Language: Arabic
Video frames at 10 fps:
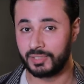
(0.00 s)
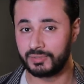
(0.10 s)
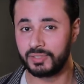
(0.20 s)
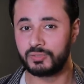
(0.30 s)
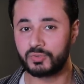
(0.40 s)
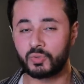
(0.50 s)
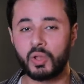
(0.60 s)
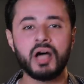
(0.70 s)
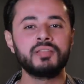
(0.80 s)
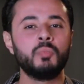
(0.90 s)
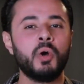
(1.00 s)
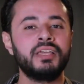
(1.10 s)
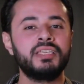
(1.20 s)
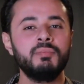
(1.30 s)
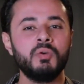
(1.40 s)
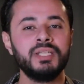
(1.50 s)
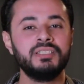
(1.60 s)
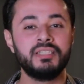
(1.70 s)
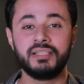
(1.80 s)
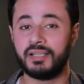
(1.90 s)
ضد سرعات مهاجمي
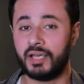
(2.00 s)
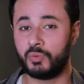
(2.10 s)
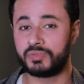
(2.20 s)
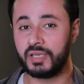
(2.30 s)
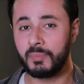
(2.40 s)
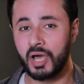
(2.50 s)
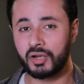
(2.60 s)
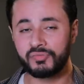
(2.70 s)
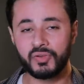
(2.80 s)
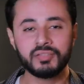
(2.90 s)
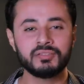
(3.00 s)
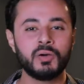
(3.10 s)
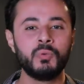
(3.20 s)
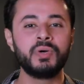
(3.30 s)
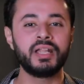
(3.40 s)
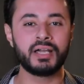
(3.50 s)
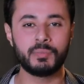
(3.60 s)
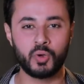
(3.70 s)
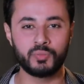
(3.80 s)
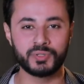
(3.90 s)
وادي دجلة حسام عرفات
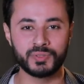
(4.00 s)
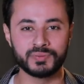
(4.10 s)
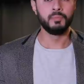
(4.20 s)
ورجب عمران